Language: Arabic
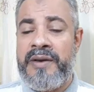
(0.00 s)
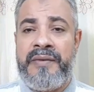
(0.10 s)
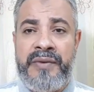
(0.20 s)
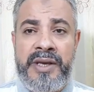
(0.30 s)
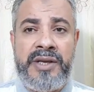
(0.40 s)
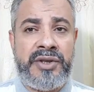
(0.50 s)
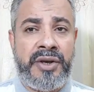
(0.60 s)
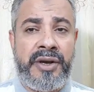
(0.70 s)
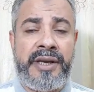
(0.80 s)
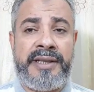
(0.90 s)
فيه
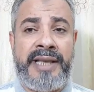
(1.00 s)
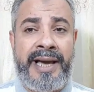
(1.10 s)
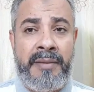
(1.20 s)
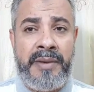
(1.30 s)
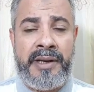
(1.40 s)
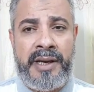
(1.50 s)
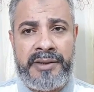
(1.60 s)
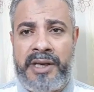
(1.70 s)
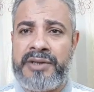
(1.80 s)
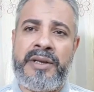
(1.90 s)
شراكه عمل
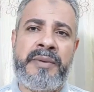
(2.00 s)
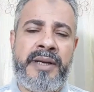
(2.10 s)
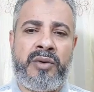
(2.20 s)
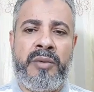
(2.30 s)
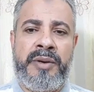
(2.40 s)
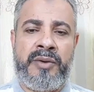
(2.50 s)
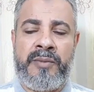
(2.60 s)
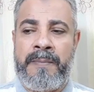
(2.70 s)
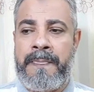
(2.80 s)
هتحصل بينك وبينه